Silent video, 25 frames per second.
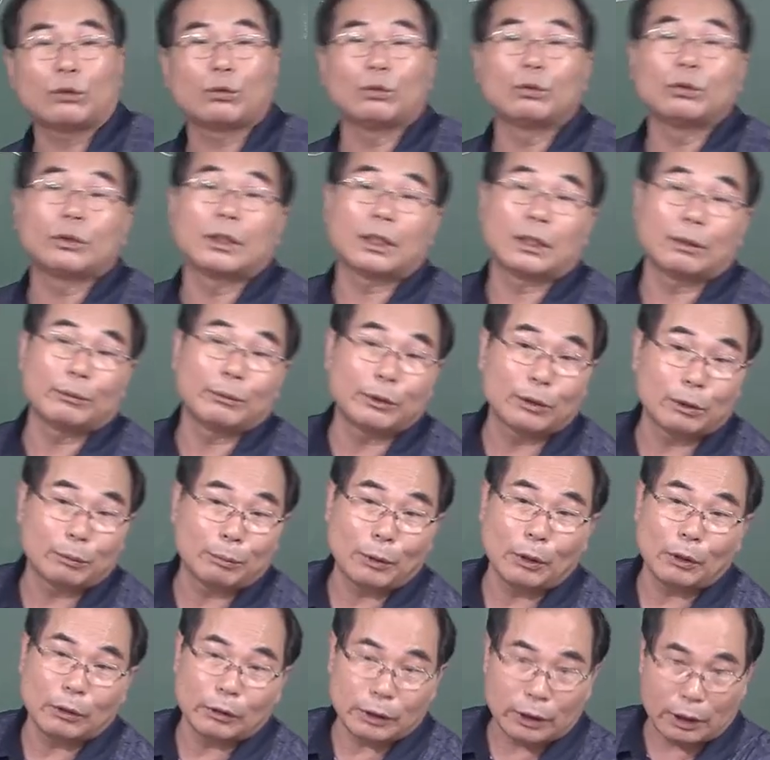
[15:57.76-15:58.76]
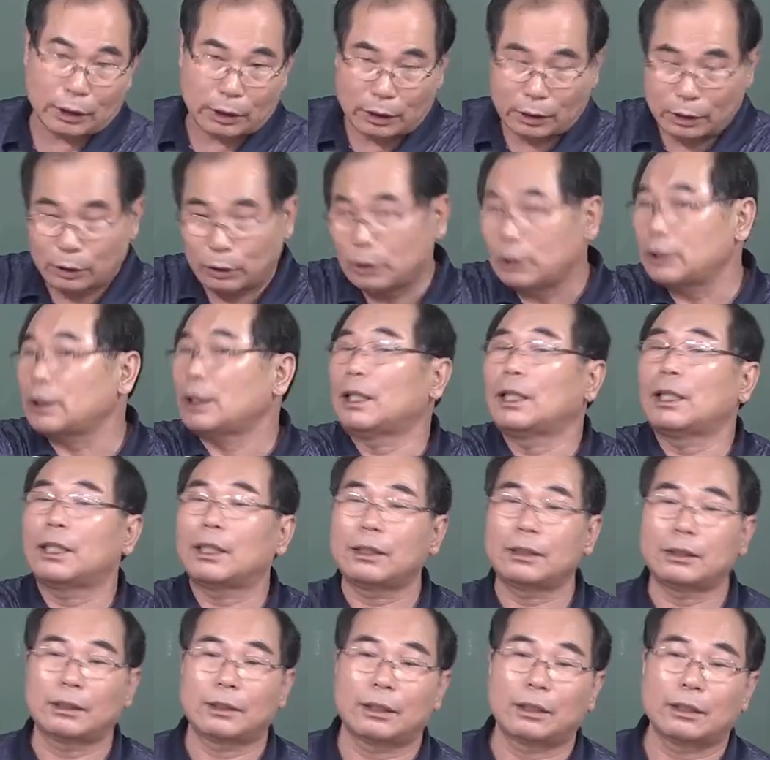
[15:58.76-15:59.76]
좋은 사람이 있어. 평생 잘
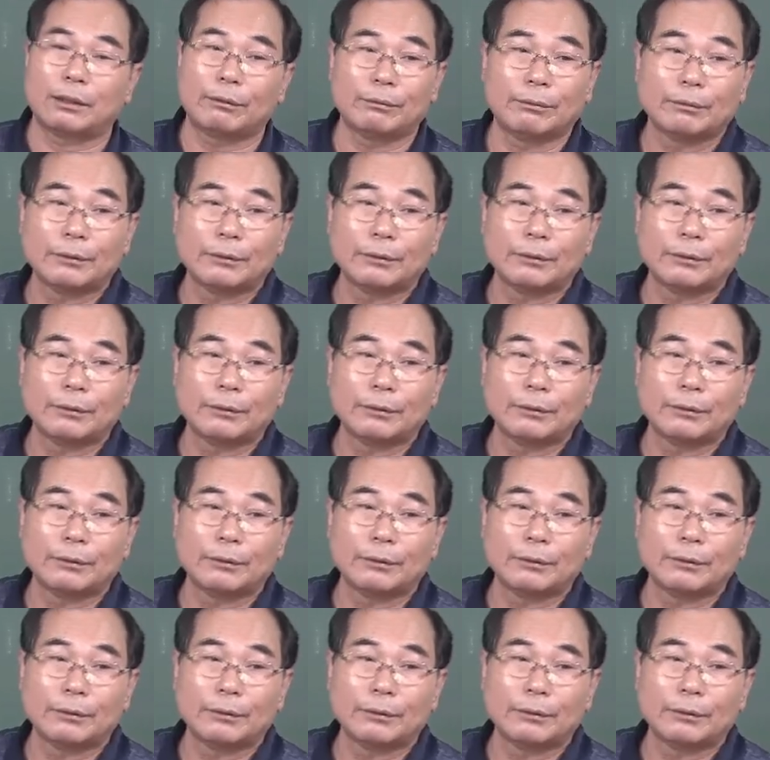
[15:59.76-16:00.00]
나가는 사람.